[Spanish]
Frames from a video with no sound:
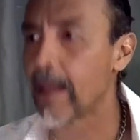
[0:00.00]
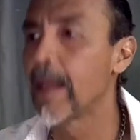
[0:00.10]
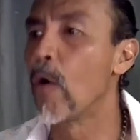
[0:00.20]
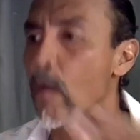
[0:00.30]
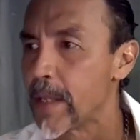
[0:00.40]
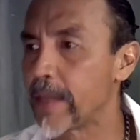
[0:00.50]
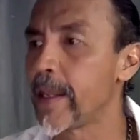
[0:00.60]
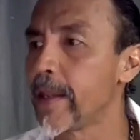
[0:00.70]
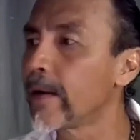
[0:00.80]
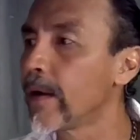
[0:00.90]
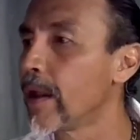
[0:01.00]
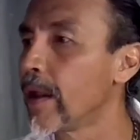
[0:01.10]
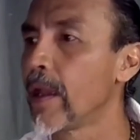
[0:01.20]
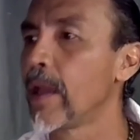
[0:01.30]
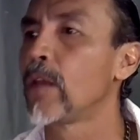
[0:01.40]
omitir,
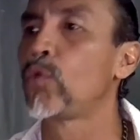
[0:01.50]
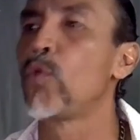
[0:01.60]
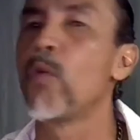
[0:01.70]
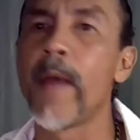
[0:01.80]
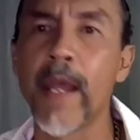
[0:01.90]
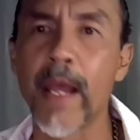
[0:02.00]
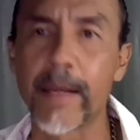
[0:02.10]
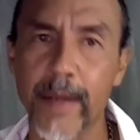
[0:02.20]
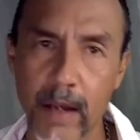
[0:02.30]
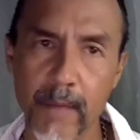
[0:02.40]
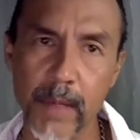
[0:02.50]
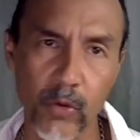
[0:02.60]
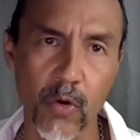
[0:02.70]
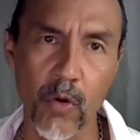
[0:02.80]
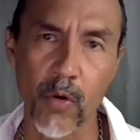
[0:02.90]
tuve
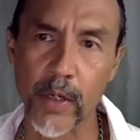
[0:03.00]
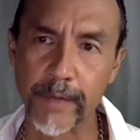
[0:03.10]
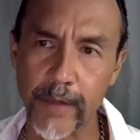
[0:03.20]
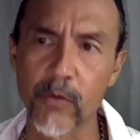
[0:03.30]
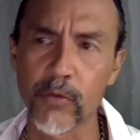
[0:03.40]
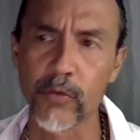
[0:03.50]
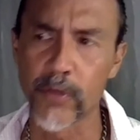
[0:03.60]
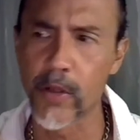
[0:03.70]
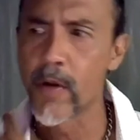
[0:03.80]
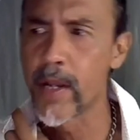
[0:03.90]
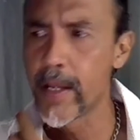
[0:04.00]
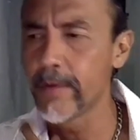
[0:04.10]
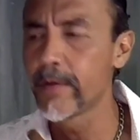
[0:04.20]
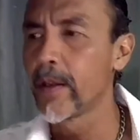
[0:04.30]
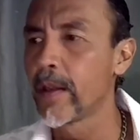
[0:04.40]
acercamiento con
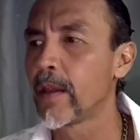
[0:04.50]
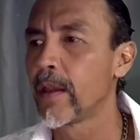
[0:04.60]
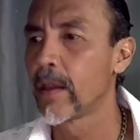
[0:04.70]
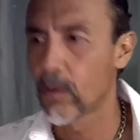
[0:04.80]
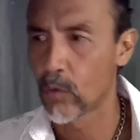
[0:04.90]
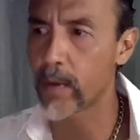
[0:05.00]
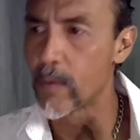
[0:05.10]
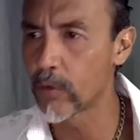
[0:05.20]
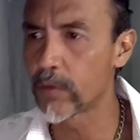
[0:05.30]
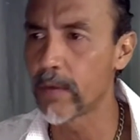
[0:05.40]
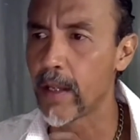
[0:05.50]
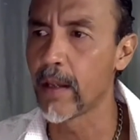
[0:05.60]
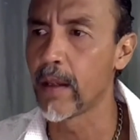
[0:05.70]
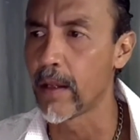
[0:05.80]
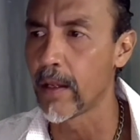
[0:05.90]
instituciones. Tuvimos,
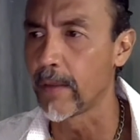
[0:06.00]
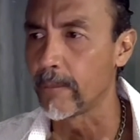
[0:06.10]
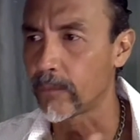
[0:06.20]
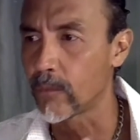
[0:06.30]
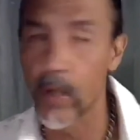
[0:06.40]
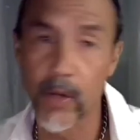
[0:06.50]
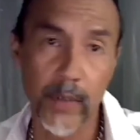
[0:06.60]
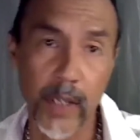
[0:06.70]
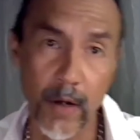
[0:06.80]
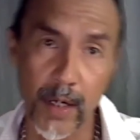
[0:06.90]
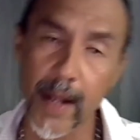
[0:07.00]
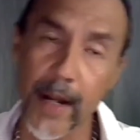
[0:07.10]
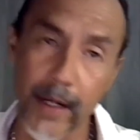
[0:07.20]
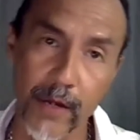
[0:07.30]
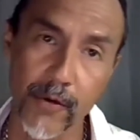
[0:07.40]
eh, bueno, quiero
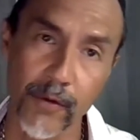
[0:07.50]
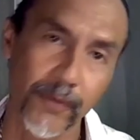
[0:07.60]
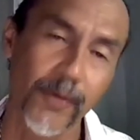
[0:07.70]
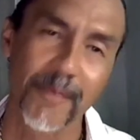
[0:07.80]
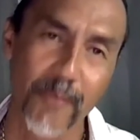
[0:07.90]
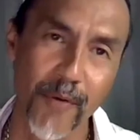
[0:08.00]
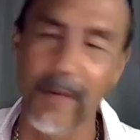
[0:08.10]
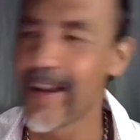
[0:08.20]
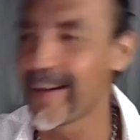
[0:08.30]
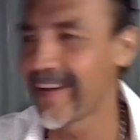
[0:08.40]
aclarar que yo no estoy en Puebla,